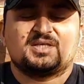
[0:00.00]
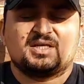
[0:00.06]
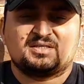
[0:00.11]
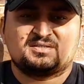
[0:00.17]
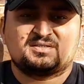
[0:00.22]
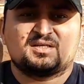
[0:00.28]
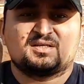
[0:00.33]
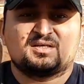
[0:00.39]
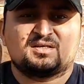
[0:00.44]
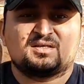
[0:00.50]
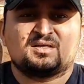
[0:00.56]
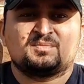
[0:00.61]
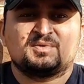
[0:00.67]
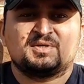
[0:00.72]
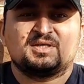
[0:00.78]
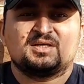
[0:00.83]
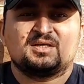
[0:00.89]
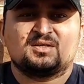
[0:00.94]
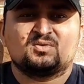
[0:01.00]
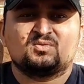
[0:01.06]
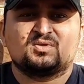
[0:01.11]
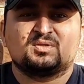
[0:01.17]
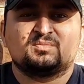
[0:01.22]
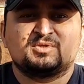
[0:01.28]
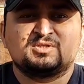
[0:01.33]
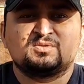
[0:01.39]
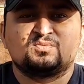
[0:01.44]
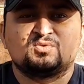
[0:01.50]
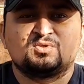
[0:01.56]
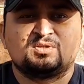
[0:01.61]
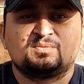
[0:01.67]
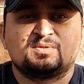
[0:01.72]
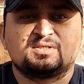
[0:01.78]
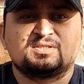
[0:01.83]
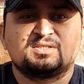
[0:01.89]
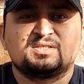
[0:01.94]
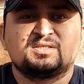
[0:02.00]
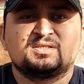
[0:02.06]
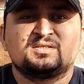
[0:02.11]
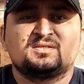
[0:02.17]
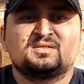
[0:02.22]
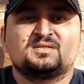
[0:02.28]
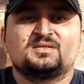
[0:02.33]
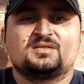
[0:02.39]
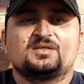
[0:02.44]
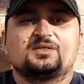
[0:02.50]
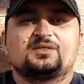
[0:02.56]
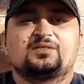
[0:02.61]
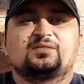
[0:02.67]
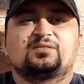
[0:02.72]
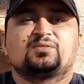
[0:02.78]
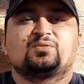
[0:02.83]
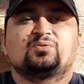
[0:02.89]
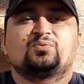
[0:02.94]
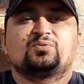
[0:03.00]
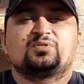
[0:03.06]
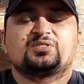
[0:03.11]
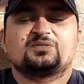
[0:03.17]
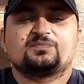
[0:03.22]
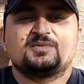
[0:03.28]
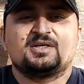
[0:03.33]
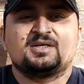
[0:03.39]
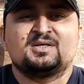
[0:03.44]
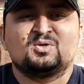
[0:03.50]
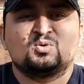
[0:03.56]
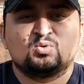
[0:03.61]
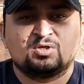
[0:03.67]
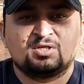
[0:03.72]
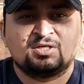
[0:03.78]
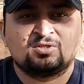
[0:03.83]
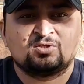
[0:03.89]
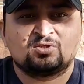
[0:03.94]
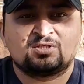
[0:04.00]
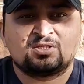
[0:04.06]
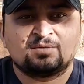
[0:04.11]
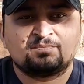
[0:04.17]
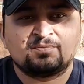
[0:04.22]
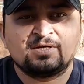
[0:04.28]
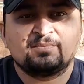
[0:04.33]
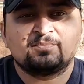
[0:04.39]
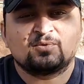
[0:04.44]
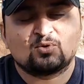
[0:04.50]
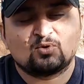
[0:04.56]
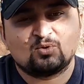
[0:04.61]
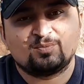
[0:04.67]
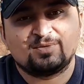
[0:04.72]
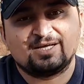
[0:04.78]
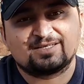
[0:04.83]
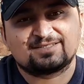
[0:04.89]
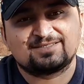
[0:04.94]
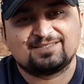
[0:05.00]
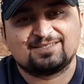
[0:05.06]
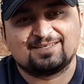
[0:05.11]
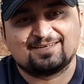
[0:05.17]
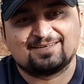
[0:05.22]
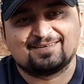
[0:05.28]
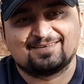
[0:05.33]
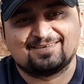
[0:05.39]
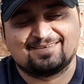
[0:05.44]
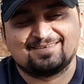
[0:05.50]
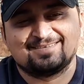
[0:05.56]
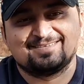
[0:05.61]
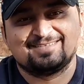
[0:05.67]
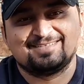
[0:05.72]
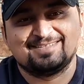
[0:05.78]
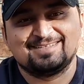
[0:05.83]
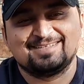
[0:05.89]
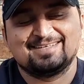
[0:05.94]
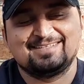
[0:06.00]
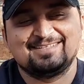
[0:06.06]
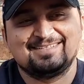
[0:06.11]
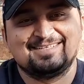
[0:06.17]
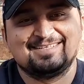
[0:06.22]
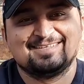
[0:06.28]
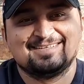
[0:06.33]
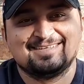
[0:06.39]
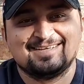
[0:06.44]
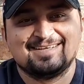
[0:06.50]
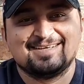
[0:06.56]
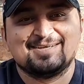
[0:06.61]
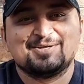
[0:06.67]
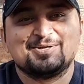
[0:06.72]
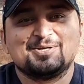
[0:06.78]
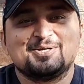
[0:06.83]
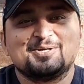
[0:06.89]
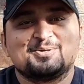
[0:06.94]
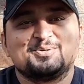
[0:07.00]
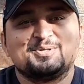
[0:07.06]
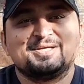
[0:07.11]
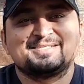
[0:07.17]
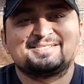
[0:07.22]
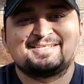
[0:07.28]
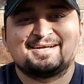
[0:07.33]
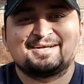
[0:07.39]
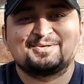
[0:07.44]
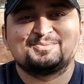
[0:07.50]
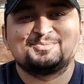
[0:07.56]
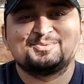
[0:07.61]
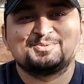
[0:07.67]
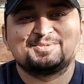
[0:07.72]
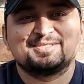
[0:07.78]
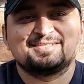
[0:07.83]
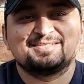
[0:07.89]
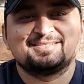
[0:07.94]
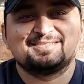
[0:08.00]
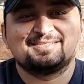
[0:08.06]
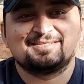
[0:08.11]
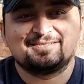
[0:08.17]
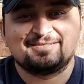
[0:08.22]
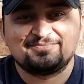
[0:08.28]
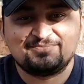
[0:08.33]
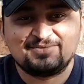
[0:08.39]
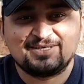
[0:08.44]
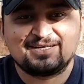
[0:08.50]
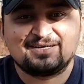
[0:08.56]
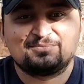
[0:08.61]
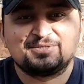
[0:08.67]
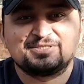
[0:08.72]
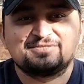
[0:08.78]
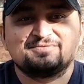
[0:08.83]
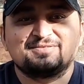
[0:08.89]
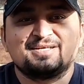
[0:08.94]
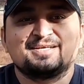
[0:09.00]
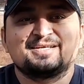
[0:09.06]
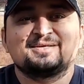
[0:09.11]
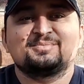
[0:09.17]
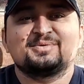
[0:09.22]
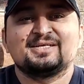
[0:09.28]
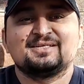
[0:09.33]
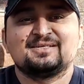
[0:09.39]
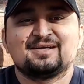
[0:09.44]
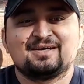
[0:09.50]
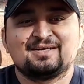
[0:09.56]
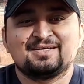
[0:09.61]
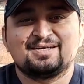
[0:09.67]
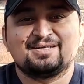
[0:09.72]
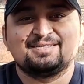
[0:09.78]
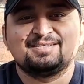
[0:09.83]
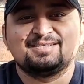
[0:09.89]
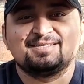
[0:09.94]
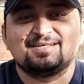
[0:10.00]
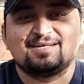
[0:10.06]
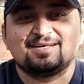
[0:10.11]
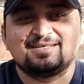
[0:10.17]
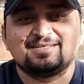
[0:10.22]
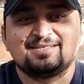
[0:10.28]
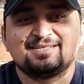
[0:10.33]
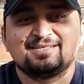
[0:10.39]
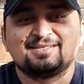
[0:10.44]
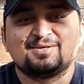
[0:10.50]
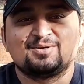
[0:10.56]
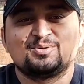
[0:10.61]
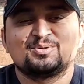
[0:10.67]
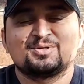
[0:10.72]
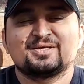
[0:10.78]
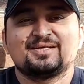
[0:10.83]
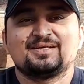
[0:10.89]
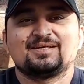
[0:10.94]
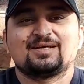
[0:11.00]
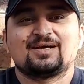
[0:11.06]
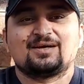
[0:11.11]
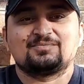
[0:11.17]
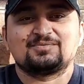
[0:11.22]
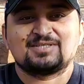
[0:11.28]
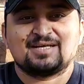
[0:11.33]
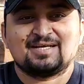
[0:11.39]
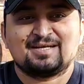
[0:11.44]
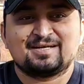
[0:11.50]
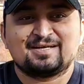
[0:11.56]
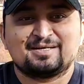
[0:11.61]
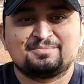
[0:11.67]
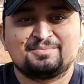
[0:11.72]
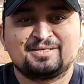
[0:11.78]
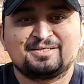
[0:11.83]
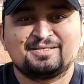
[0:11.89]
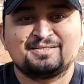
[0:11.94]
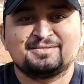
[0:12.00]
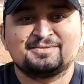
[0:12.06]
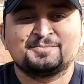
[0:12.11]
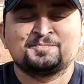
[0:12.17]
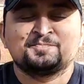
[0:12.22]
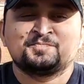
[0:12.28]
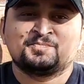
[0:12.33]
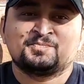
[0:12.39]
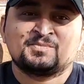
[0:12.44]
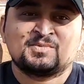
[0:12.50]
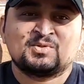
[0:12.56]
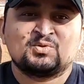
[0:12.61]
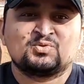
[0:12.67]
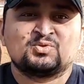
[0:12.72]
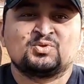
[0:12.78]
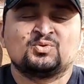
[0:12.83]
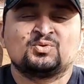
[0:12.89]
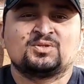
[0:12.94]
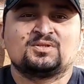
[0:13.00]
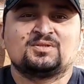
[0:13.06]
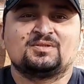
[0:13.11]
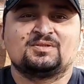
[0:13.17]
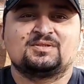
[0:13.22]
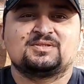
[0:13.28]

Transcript: कैंसिल करना पड़ेगा क्योंकि मजबूरी बन जाएगी तो इसमें उड़ने तो ठप्पे प्रो मैक्स ही हैं ठीक है जी कोई अच्छा कबूतर मेरा मशवरा है कि भाई ना डालिएगा ये ना हो कि आप ज़ाया कर बैठें तो छोट